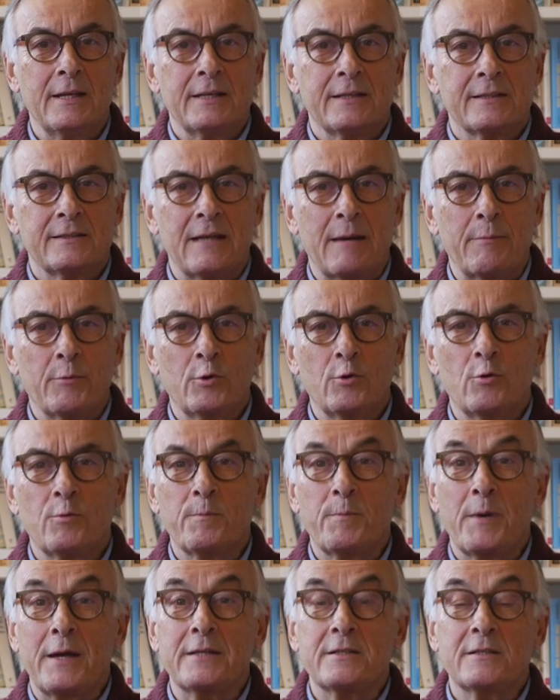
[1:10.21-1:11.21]
Siamo in
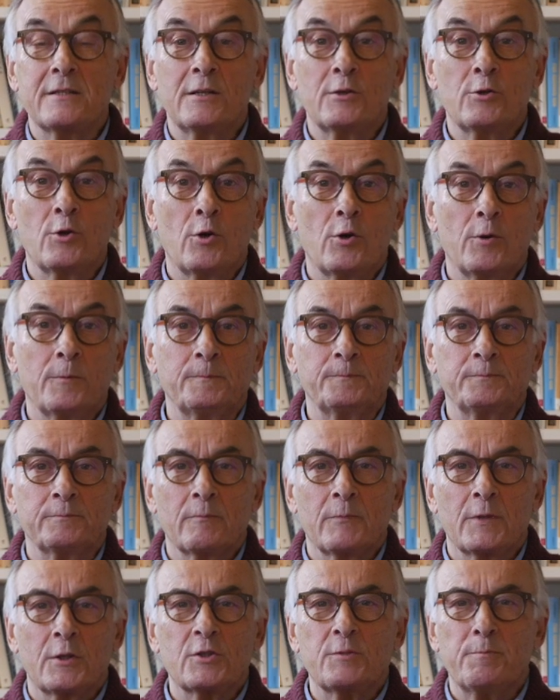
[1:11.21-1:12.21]
un paesino
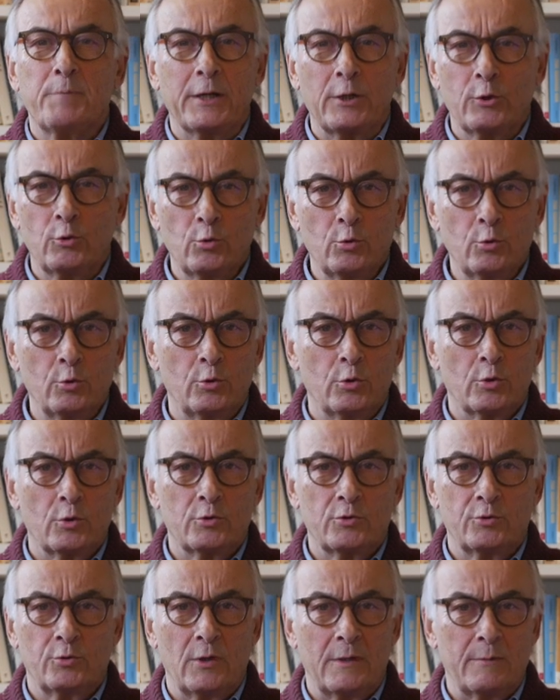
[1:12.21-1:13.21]

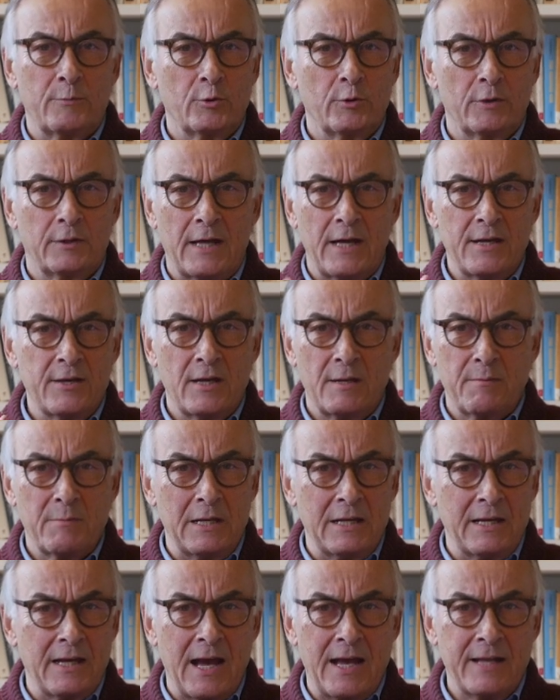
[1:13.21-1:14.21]
sperduto sulla montagna
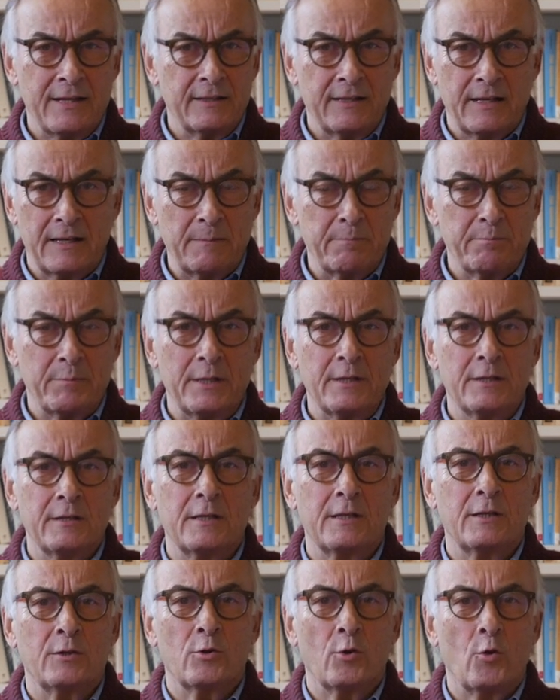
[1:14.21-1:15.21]
emiliana
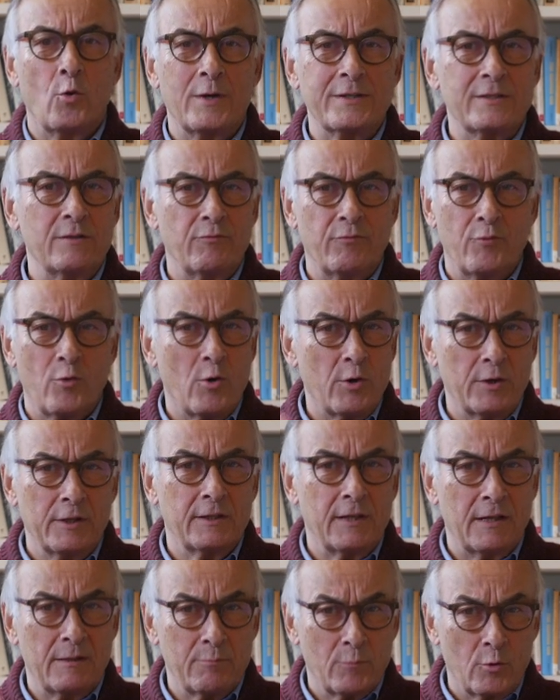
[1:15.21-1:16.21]
nell'Appennino, quasi fuori
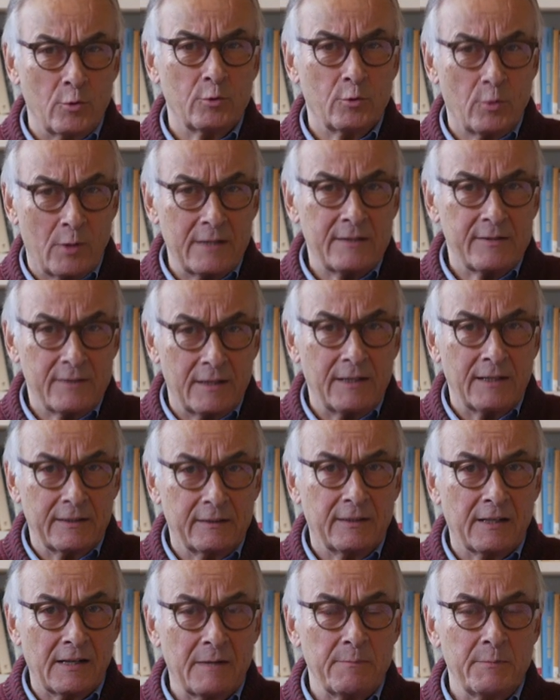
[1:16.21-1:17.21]
dal mondo, anzi
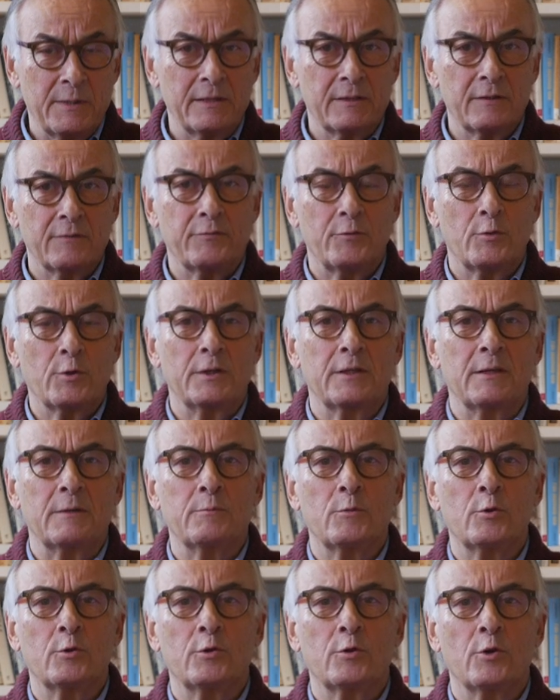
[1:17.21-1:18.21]
letteralmente fuori dal
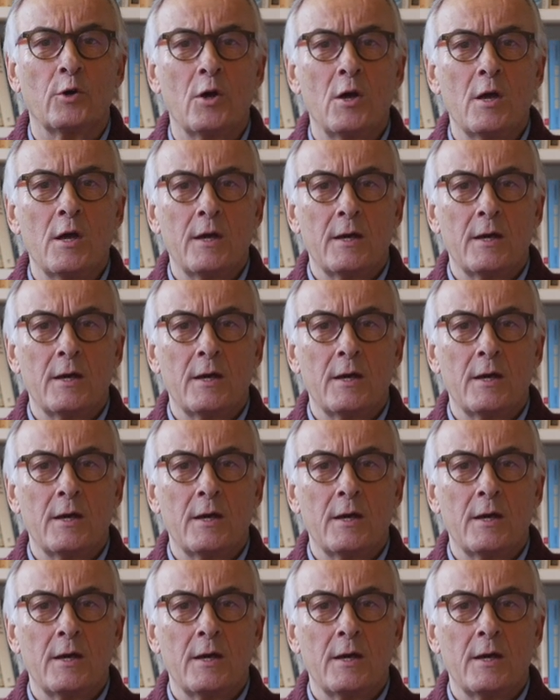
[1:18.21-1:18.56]
mondo,